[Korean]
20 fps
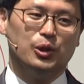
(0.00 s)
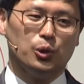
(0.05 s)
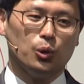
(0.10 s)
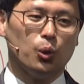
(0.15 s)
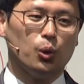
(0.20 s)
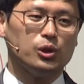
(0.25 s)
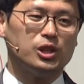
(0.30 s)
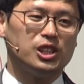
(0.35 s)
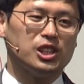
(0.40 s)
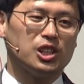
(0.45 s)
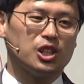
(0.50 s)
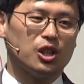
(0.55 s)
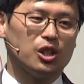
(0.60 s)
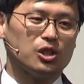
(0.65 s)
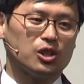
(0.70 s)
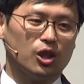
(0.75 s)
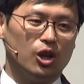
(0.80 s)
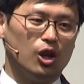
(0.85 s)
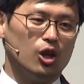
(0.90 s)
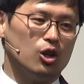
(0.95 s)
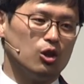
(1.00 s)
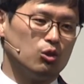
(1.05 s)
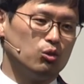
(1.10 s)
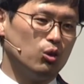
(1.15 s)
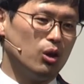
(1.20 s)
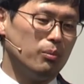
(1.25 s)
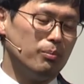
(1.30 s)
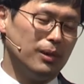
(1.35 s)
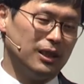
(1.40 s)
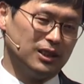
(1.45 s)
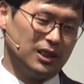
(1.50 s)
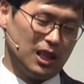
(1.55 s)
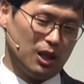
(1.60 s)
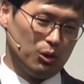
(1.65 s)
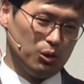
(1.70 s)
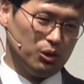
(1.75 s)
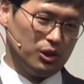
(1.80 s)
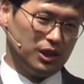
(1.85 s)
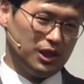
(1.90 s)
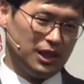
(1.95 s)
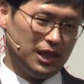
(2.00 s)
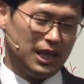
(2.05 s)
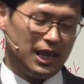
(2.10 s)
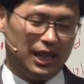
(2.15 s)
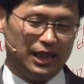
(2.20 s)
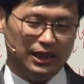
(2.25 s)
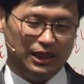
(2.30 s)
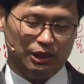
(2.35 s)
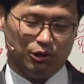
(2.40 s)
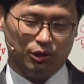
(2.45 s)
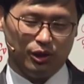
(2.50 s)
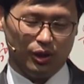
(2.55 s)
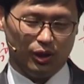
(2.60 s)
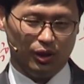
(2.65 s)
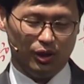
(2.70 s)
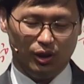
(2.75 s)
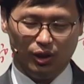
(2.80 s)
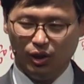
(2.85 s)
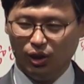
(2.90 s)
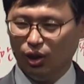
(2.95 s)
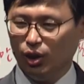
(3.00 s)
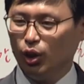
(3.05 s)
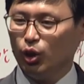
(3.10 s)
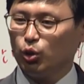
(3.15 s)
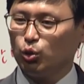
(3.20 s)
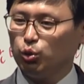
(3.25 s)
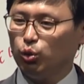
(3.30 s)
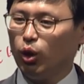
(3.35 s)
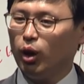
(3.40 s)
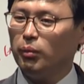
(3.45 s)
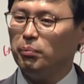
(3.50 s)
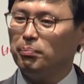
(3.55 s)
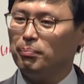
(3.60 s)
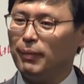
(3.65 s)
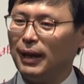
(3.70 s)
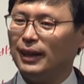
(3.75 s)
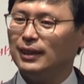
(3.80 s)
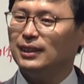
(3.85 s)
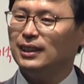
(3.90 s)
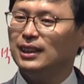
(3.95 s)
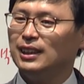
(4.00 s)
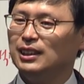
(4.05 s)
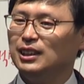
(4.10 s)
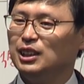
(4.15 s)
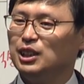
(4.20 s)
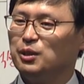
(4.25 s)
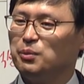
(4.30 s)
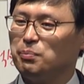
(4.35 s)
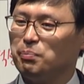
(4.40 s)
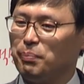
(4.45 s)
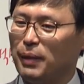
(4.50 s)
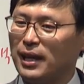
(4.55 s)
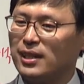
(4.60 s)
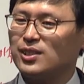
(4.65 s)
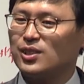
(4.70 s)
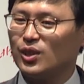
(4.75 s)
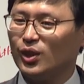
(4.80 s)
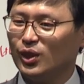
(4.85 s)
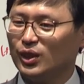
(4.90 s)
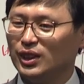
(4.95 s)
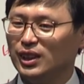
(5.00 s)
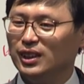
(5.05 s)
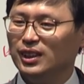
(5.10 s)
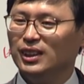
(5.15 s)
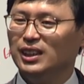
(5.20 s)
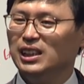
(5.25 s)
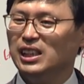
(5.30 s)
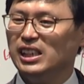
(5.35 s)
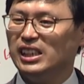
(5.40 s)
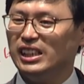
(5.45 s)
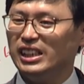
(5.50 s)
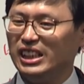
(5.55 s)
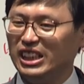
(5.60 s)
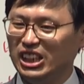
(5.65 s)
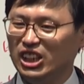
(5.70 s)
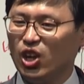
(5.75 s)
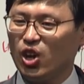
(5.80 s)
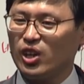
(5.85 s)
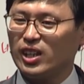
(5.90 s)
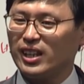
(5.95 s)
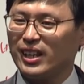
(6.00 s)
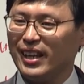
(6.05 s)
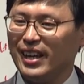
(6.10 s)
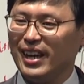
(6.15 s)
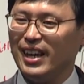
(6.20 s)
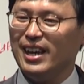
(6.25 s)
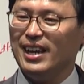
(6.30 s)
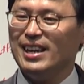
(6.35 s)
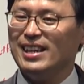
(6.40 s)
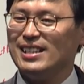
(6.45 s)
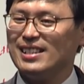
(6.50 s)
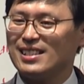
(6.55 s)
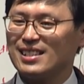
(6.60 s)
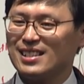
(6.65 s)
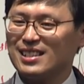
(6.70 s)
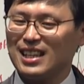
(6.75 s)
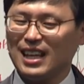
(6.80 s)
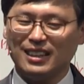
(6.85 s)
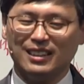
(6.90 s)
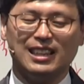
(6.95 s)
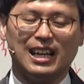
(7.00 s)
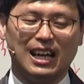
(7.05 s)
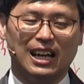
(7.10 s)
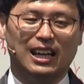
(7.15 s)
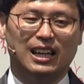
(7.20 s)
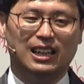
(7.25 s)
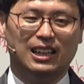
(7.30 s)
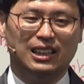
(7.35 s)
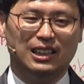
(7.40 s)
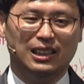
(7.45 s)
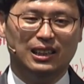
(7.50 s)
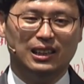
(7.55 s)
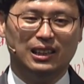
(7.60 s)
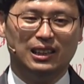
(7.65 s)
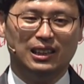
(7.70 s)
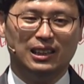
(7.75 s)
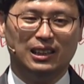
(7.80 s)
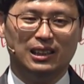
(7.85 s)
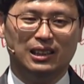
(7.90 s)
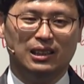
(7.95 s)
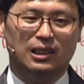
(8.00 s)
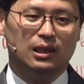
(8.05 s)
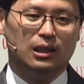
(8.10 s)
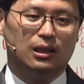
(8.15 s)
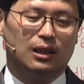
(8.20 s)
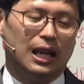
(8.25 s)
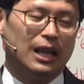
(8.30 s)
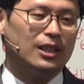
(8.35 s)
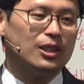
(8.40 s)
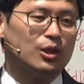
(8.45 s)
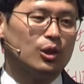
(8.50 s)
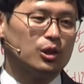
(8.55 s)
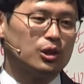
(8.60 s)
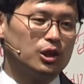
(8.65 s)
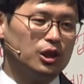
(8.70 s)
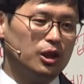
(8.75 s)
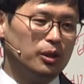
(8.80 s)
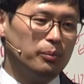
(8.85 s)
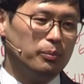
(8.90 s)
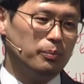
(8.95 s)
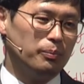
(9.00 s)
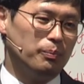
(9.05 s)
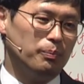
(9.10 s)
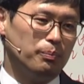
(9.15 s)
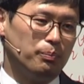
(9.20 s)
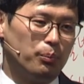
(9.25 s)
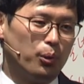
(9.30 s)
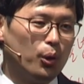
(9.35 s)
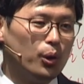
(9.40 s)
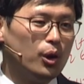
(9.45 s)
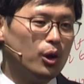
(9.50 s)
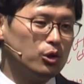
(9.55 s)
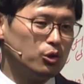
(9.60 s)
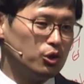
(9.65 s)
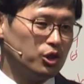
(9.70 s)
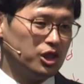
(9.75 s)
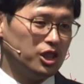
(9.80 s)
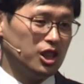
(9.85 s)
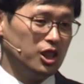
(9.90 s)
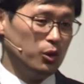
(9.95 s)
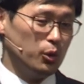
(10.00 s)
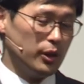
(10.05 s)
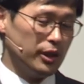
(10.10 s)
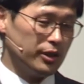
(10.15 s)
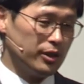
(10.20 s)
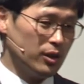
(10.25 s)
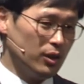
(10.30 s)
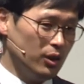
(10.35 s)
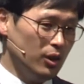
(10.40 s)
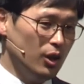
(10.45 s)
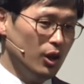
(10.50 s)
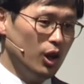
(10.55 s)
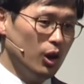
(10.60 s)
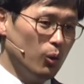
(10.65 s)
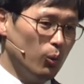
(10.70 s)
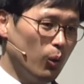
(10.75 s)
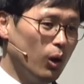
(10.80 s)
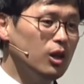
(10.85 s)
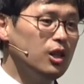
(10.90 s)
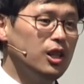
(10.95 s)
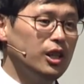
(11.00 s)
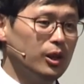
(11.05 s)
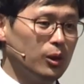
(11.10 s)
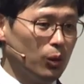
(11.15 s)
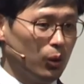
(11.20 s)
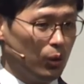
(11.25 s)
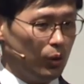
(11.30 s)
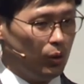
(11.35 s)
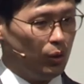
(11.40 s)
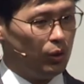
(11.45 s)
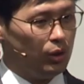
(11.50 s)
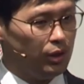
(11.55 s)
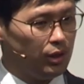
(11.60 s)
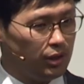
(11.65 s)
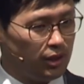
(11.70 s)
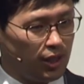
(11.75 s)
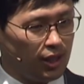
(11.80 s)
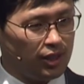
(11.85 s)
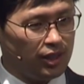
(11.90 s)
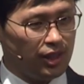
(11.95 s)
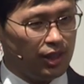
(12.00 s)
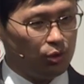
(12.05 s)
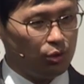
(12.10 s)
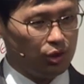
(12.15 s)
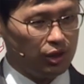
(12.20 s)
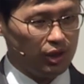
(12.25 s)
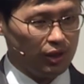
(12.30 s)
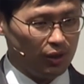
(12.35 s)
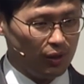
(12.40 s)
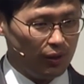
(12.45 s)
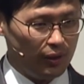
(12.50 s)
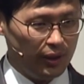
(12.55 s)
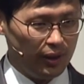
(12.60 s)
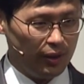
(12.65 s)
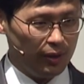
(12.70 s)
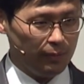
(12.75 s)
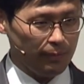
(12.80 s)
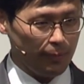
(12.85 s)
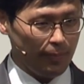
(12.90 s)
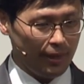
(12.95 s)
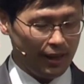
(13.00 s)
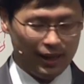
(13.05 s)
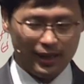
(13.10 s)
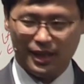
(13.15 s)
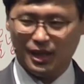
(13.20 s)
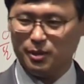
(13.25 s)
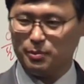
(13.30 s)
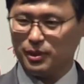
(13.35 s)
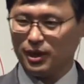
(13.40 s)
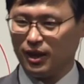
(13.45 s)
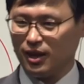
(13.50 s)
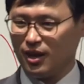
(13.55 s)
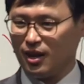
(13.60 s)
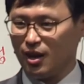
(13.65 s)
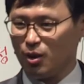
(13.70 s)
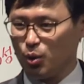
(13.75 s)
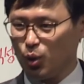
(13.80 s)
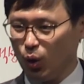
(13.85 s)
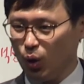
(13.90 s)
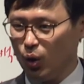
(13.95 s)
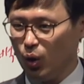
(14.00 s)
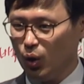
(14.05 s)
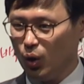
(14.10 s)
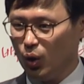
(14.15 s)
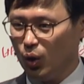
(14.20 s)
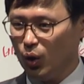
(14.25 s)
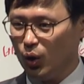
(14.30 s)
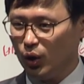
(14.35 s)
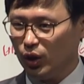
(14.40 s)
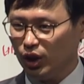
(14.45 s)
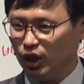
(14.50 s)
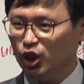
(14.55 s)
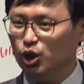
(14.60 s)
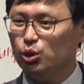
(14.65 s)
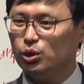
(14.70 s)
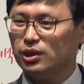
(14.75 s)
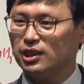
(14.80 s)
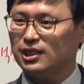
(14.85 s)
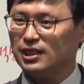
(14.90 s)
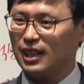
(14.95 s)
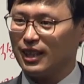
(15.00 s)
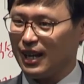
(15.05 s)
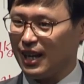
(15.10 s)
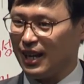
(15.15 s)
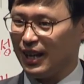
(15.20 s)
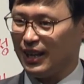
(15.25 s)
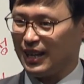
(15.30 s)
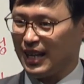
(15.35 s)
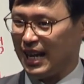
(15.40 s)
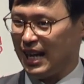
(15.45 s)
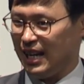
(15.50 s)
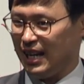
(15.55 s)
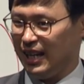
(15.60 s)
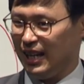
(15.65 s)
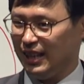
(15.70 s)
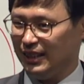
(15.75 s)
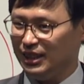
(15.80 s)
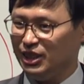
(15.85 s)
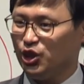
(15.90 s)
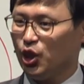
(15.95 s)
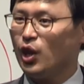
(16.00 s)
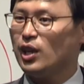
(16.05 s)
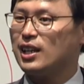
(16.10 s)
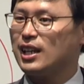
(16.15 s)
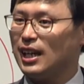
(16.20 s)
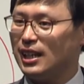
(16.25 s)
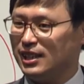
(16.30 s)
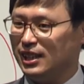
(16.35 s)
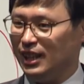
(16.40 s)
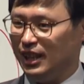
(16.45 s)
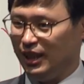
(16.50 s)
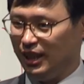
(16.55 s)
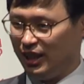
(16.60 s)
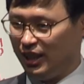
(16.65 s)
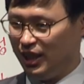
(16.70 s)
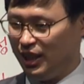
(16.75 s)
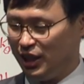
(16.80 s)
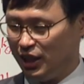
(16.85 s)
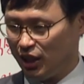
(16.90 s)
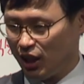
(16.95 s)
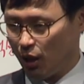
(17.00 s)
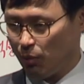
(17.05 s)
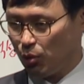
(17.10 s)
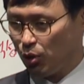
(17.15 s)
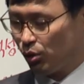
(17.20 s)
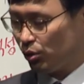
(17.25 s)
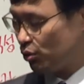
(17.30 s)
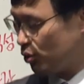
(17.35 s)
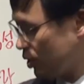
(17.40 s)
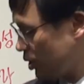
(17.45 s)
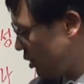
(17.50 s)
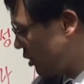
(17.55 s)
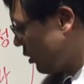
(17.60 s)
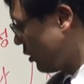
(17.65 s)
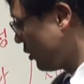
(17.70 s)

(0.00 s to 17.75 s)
요거 지켜서 구원받으라고 주신 게 아니고요. 구원받은 백성은 이렇게 산다. 라는 것을 보여주시기 위해서 원리로 제시해 주신 거예요. 하나님 사랑하고 이웃을 사랑하라는 열 가지 계명을 주신